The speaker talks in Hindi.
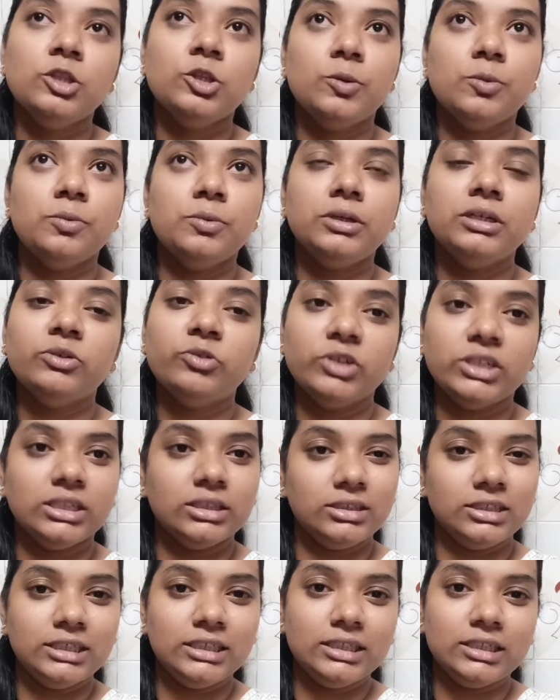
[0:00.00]
तो मैं बोली
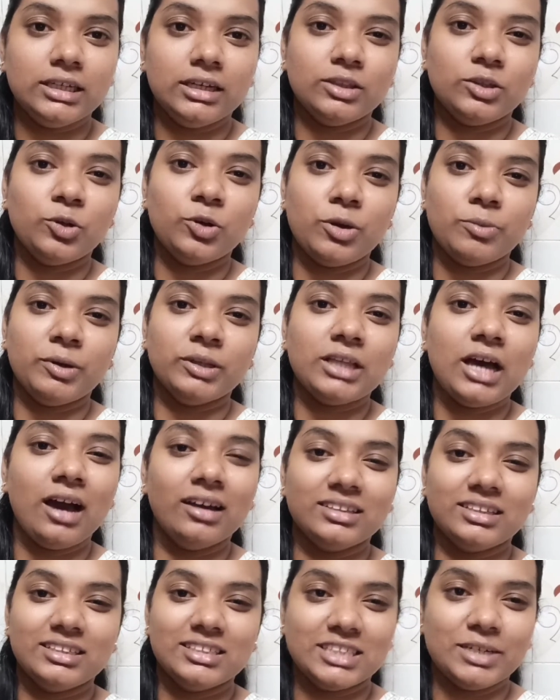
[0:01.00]
वही ठीक है थोड़ा बहुत
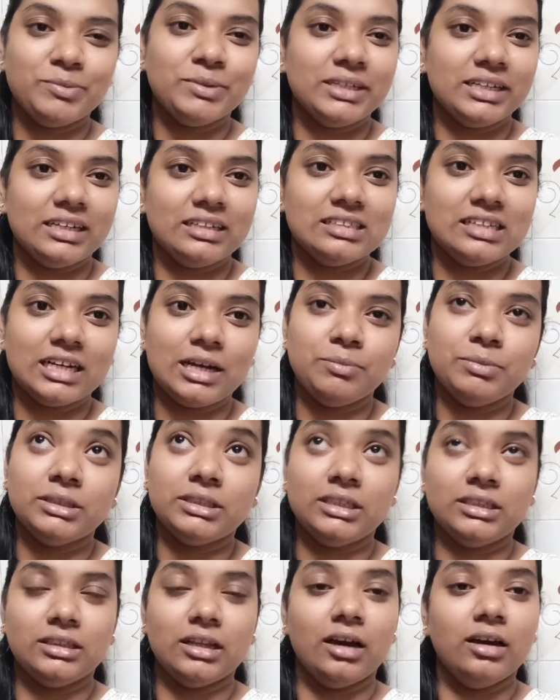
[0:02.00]
हाथ खर्चा भी निकल जाएगा अभी
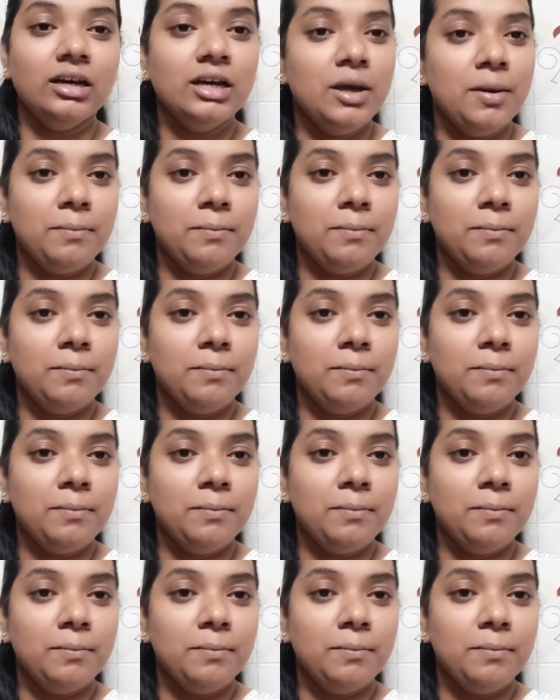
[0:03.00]
कितना